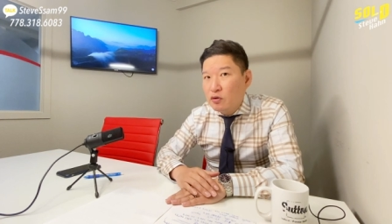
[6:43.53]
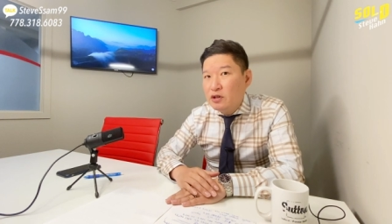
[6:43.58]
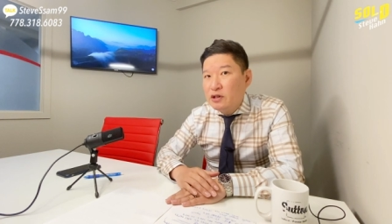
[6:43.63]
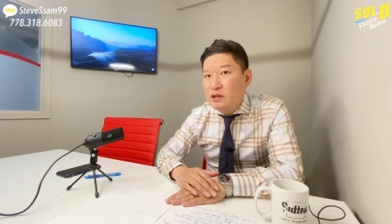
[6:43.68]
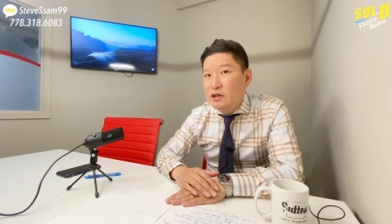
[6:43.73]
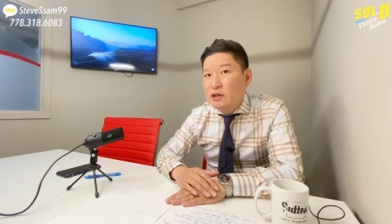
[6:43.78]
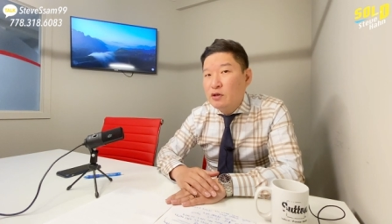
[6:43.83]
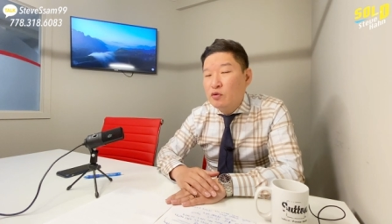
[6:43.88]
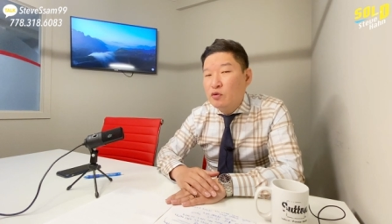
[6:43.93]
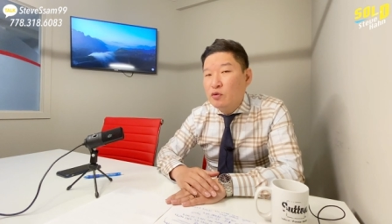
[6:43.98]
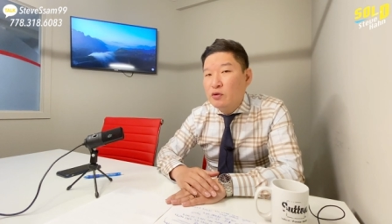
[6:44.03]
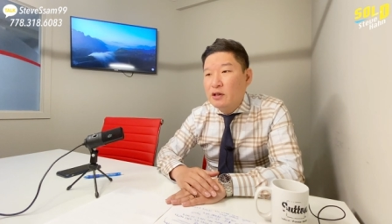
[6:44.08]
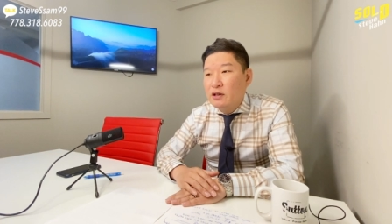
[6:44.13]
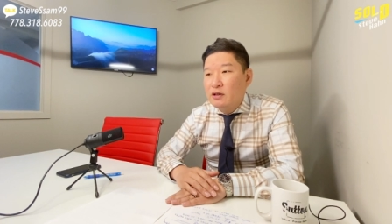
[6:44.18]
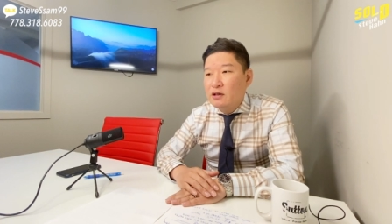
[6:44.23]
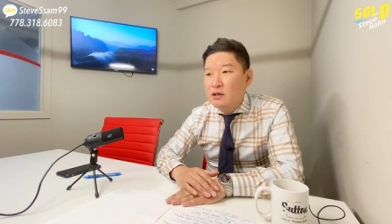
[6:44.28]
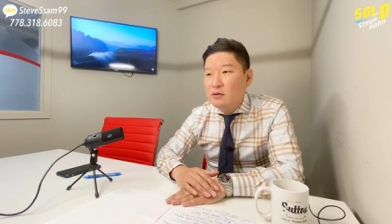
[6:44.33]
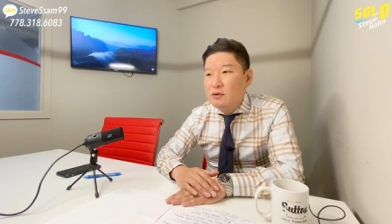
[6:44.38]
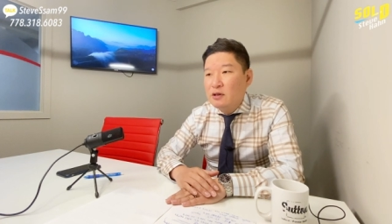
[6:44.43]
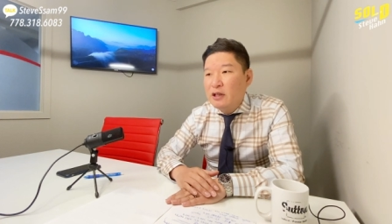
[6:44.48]
실제로
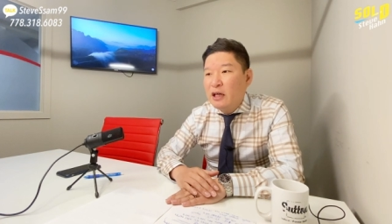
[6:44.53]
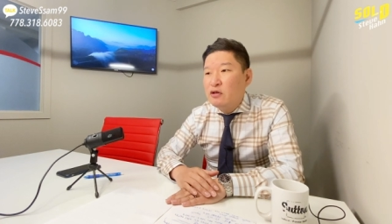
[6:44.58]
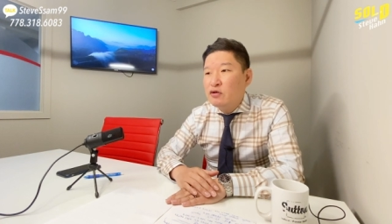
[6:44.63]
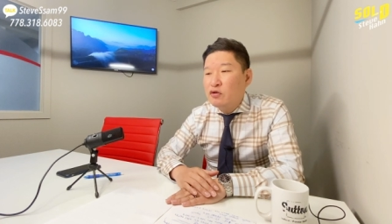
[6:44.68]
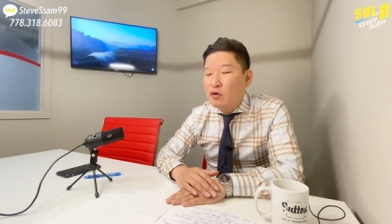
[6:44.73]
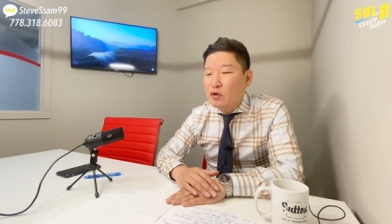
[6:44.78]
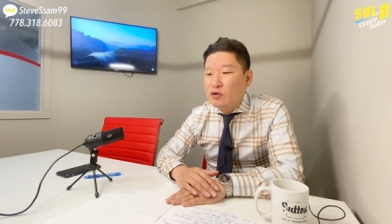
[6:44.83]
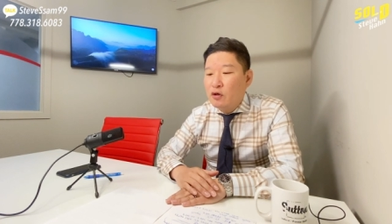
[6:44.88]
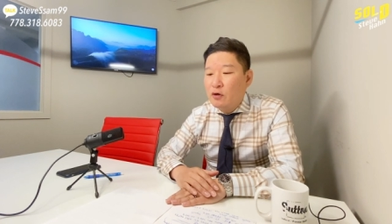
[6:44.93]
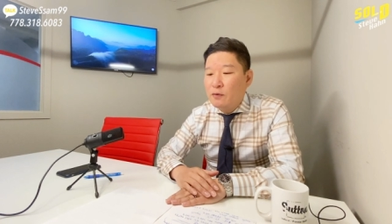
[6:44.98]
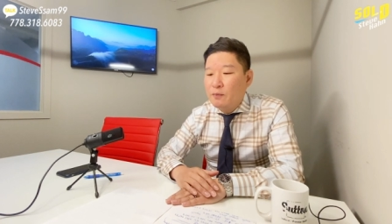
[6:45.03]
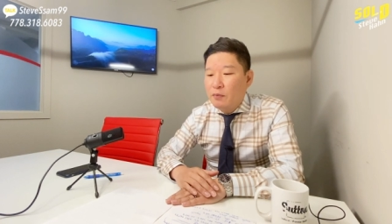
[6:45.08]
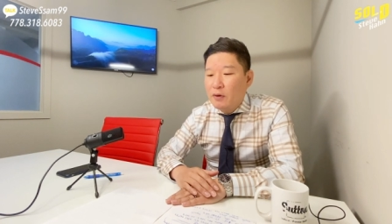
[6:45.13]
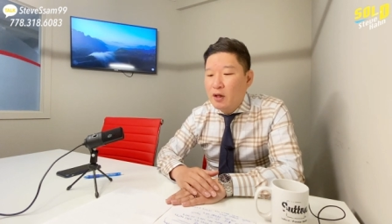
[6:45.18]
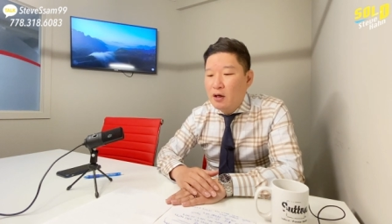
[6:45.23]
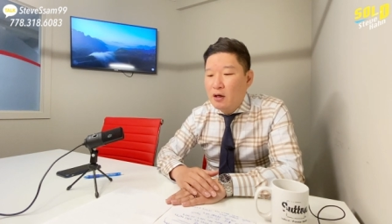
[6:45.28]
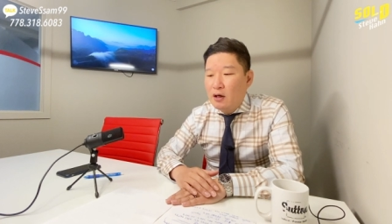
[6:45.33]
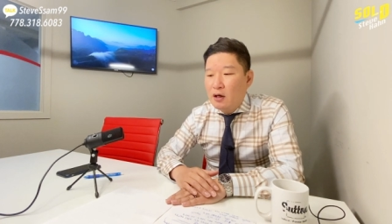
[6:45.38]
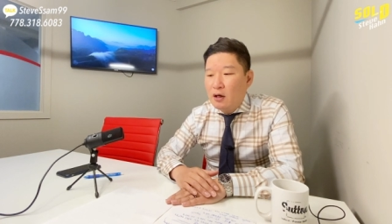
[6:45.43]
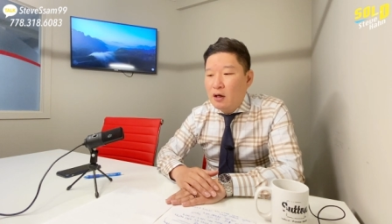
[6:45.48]
그러니까 예를 들어서
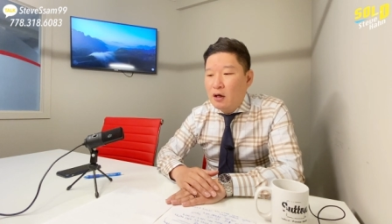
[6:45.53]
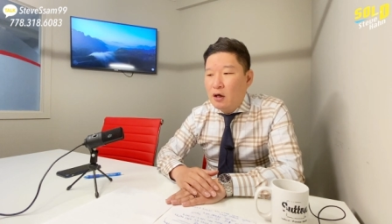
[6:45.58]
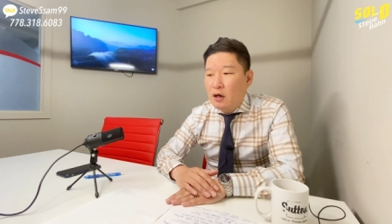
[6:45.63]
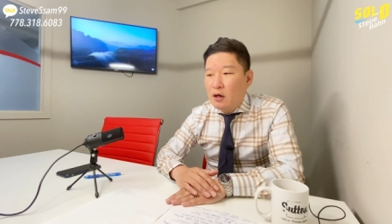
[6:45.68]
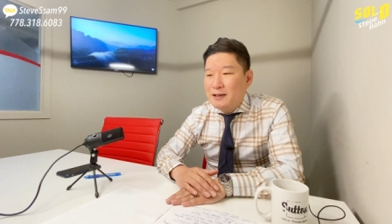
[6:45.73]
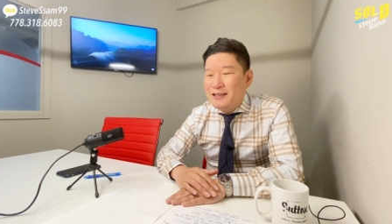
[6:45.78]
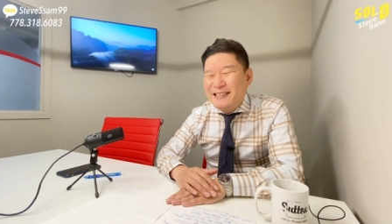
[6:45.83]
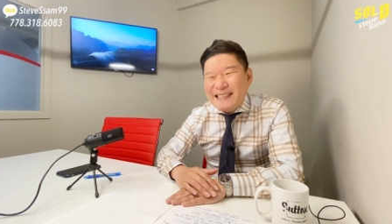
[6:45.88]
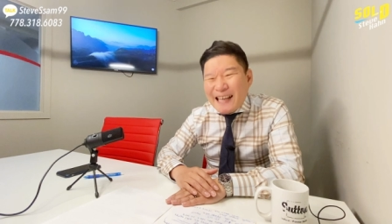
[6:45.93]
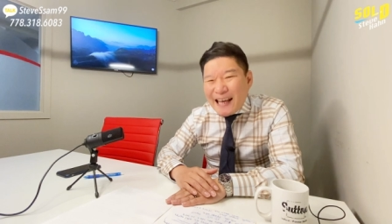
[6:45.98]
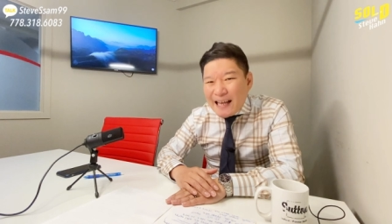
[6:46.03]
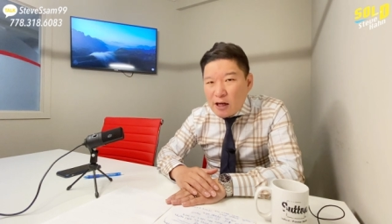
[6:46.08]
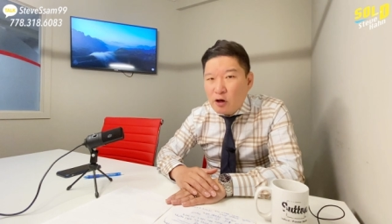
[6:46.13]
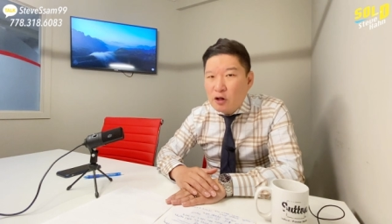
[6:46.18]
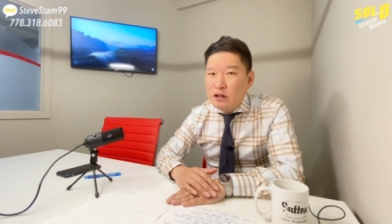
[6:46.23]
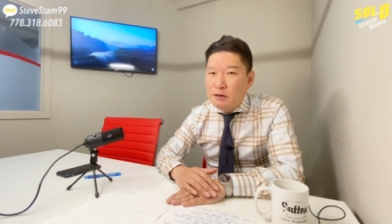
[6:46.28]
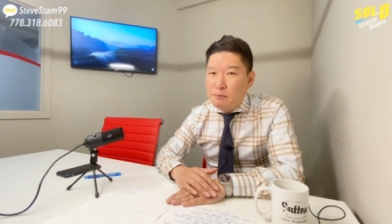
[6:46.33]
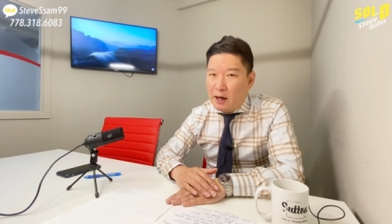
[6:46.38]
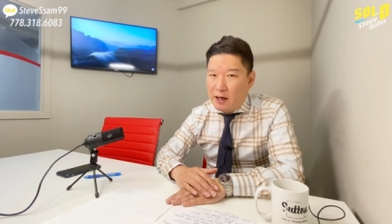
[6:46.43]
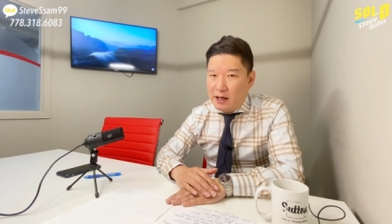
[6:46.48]
어,
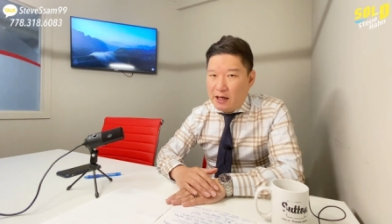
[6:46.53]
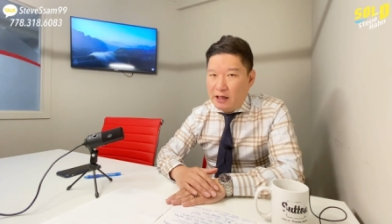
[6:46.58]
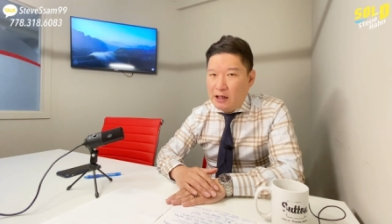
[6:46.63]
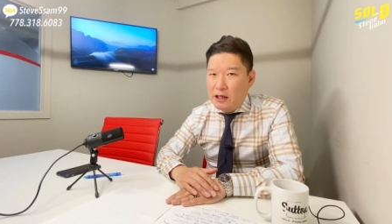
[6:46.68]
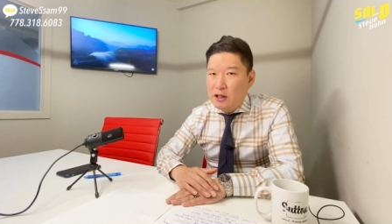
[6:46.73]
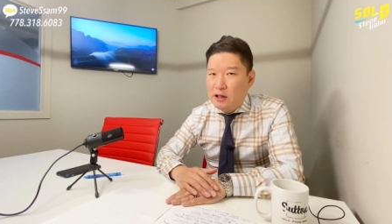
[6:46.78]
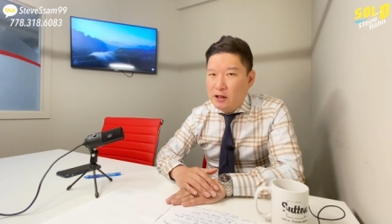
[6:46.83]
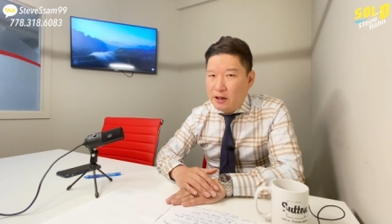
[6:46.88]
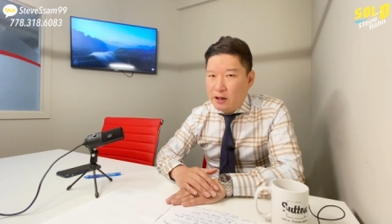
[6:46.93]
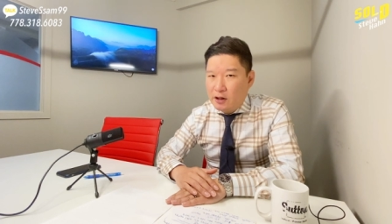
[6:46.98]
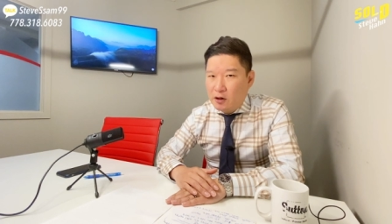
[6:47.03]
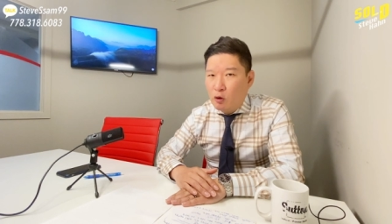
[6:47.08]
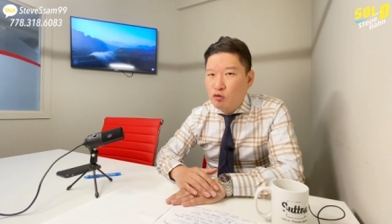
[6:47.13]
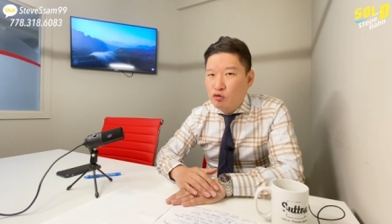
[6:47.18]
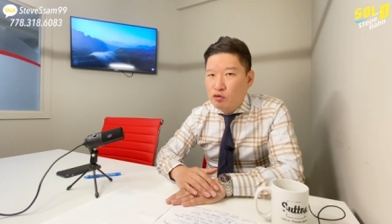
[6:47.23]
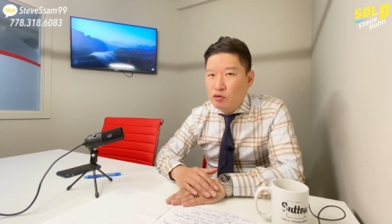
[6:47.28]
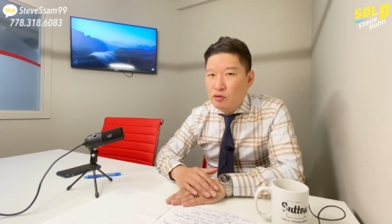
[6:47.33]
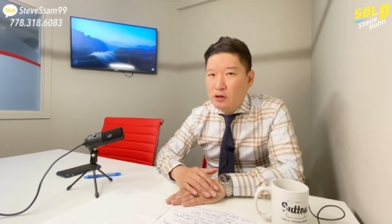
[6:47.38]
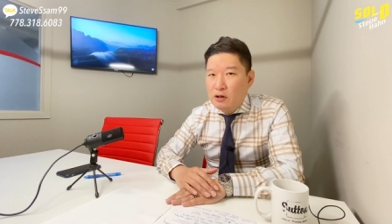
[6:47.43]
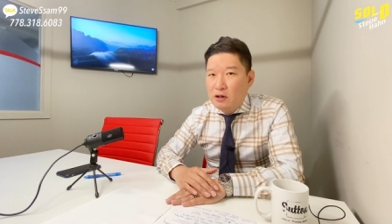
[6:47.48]
셀러스 마켓일 경우,